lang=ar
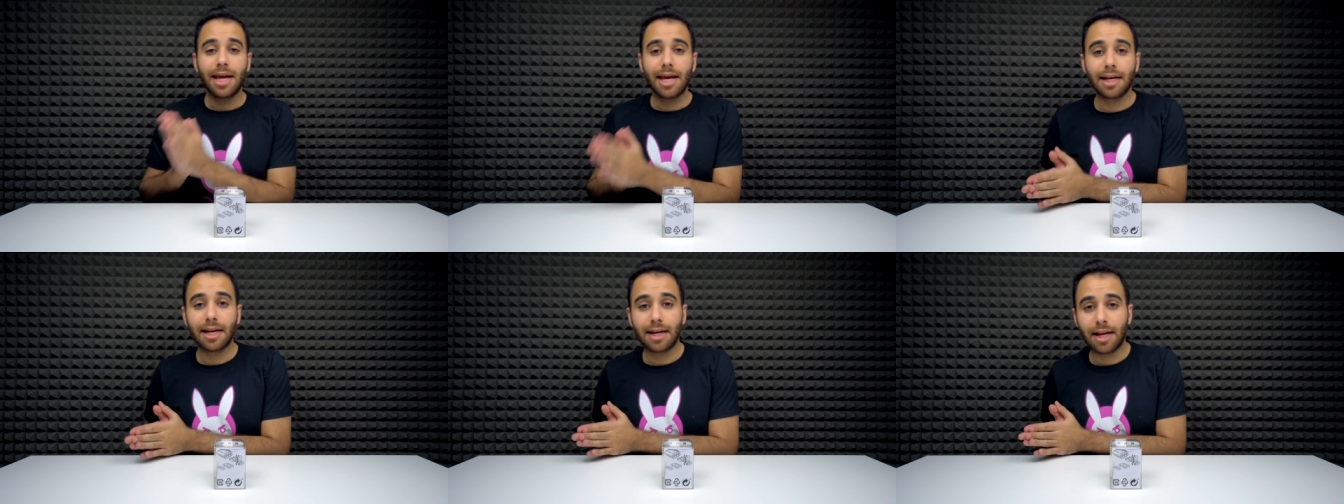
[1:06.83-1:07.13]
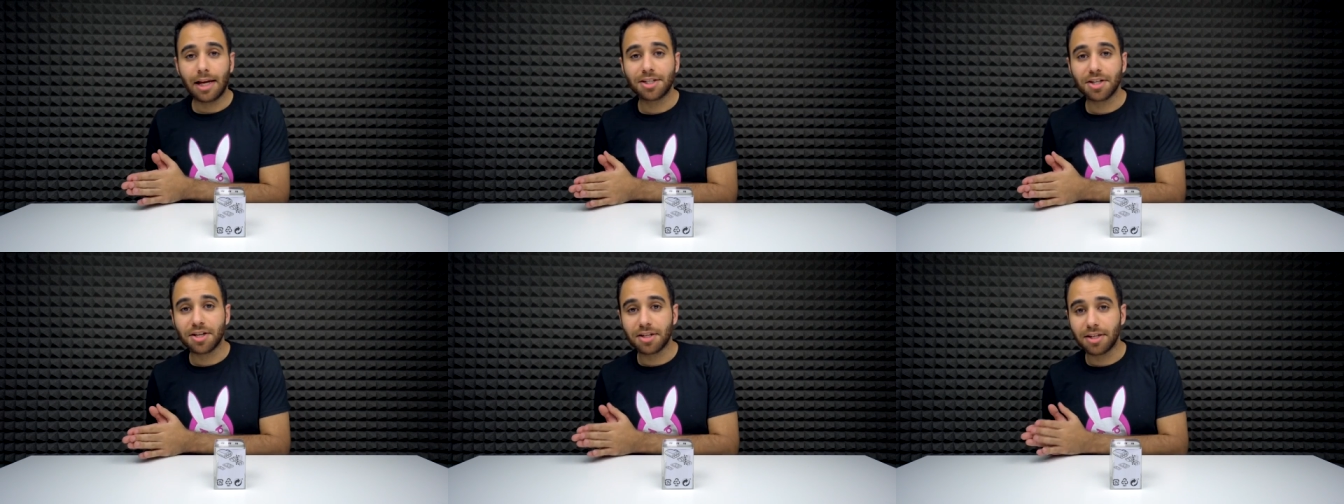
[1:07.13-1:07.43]
الى
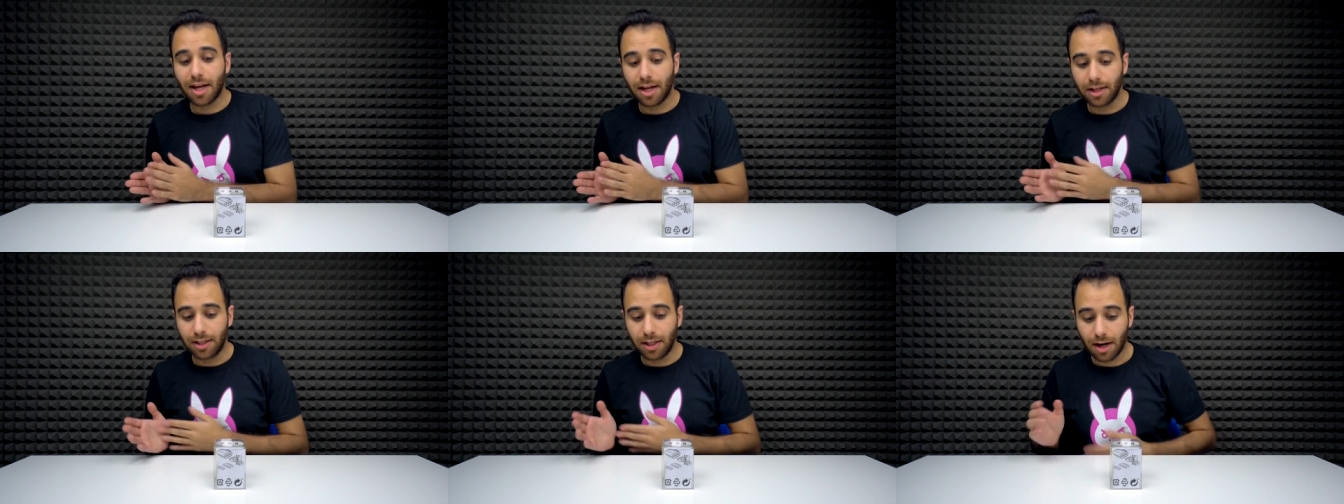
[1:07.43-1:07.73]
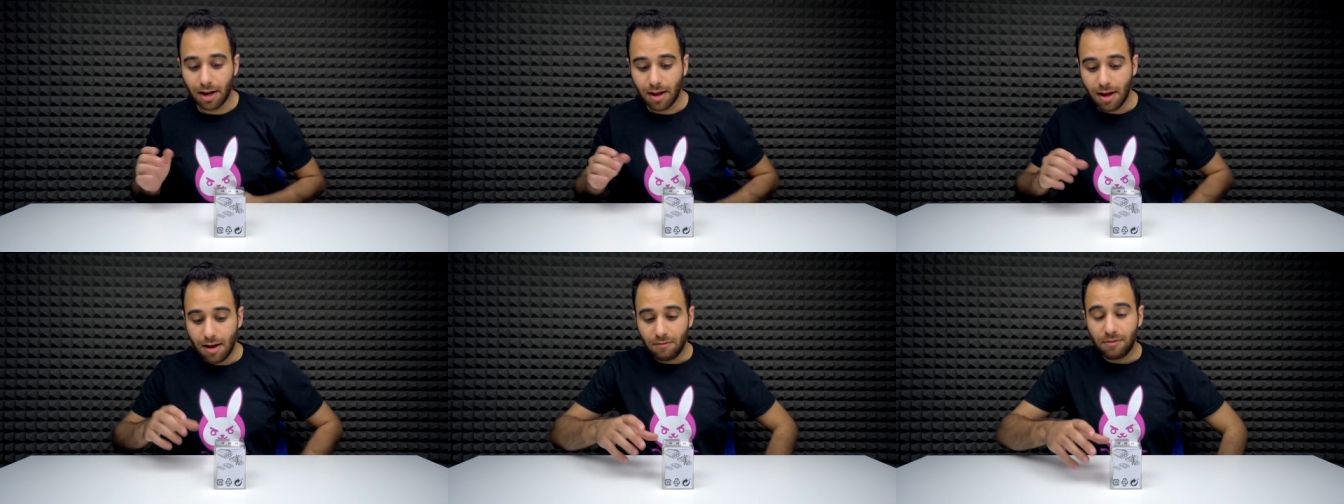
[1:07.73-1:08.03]
العشر
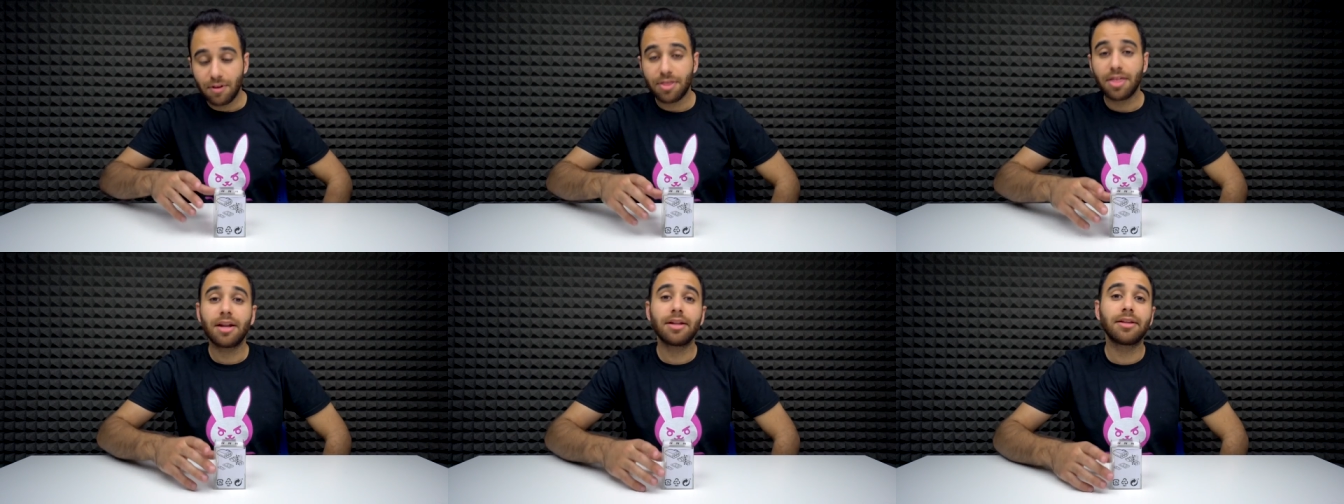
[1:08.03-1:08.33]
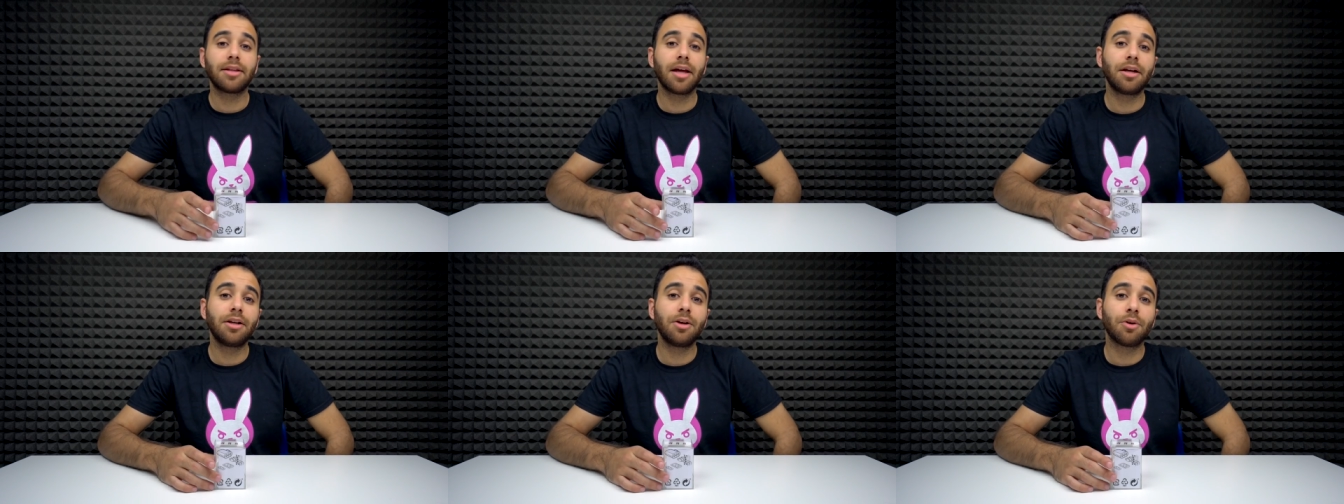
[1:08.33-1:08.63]
دنانير فثلاث
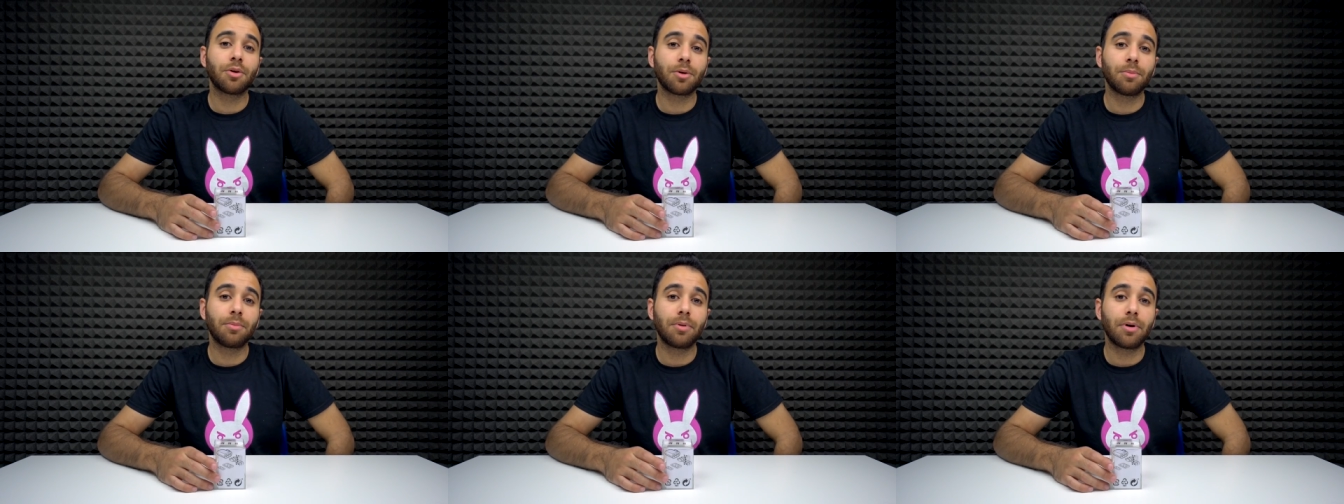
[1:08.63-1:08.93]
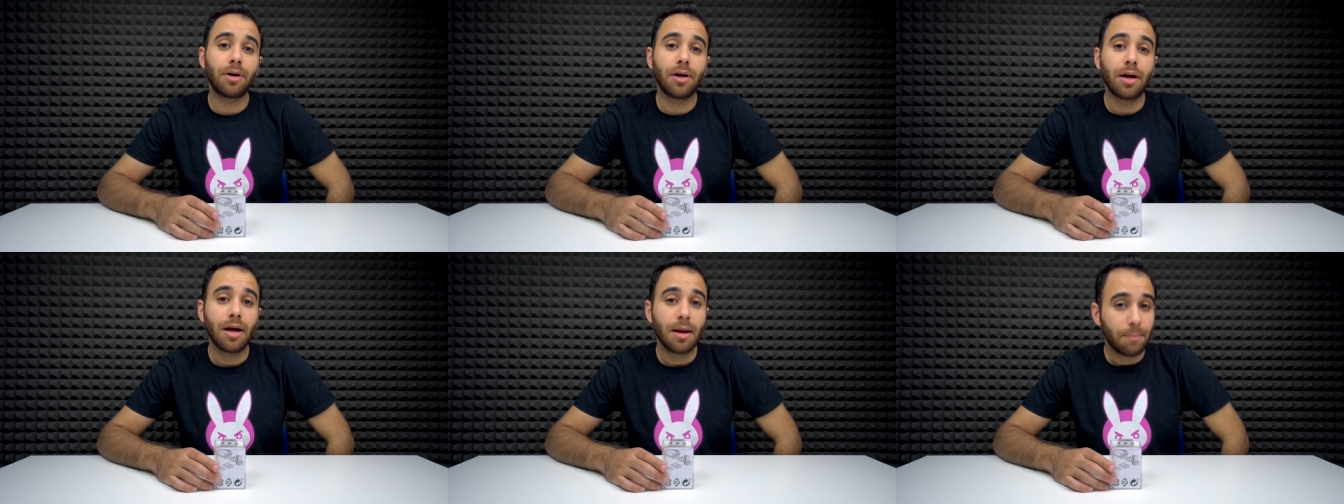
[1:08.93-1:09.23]
دنانير
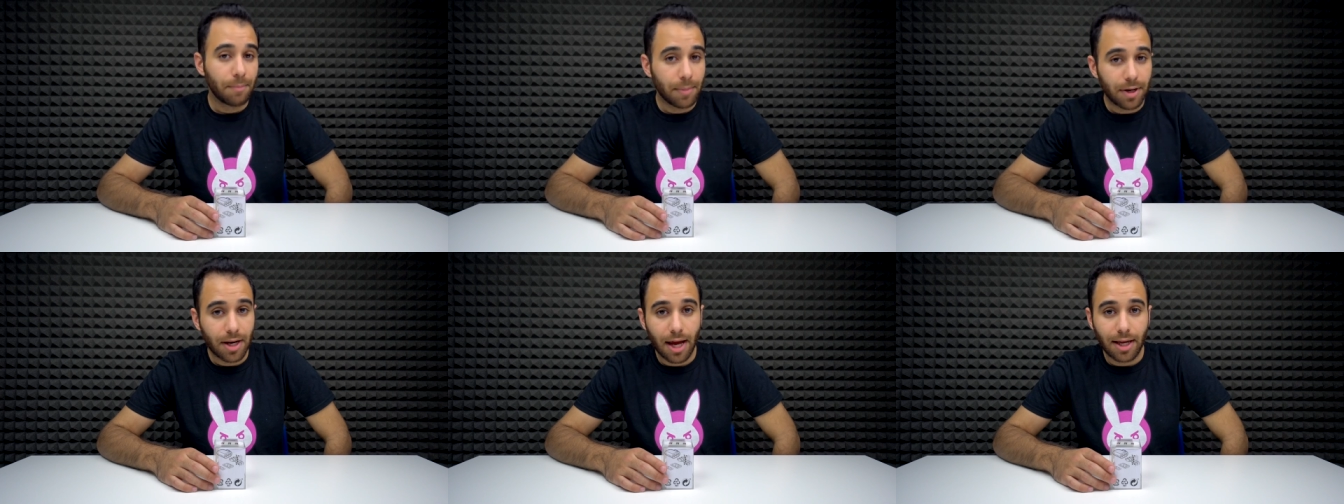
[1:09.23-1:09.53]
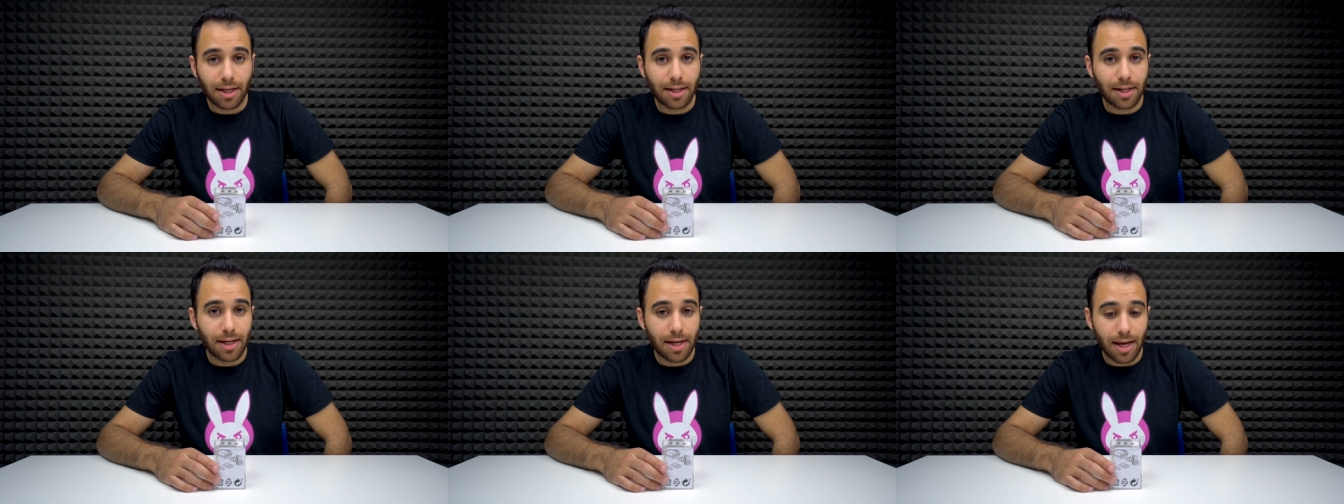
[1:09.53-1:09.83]
ربع من
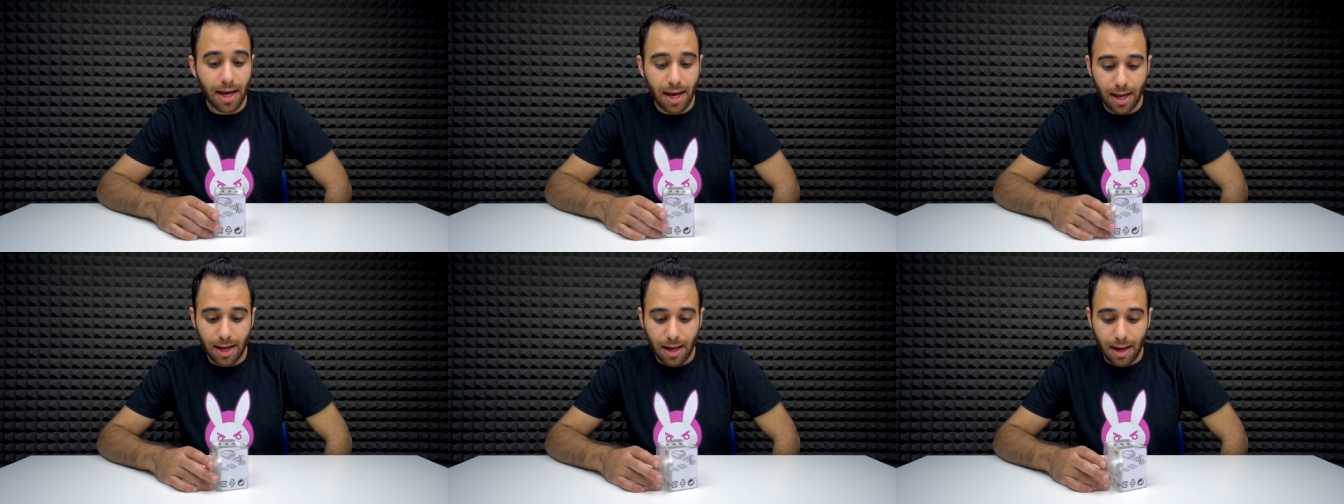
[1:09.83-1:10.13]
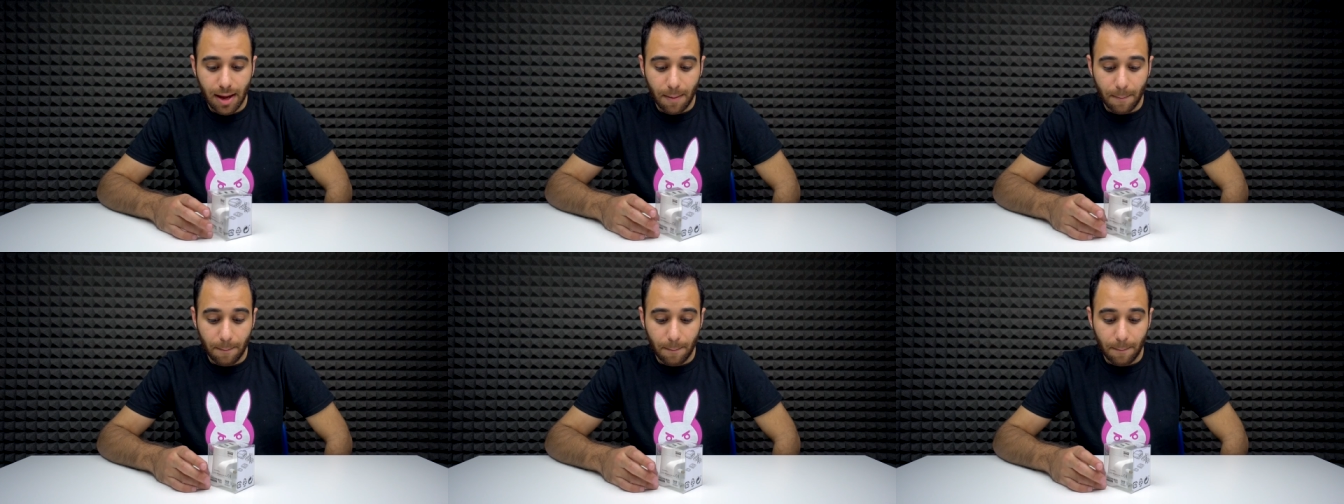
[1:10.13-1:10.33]
ايكيا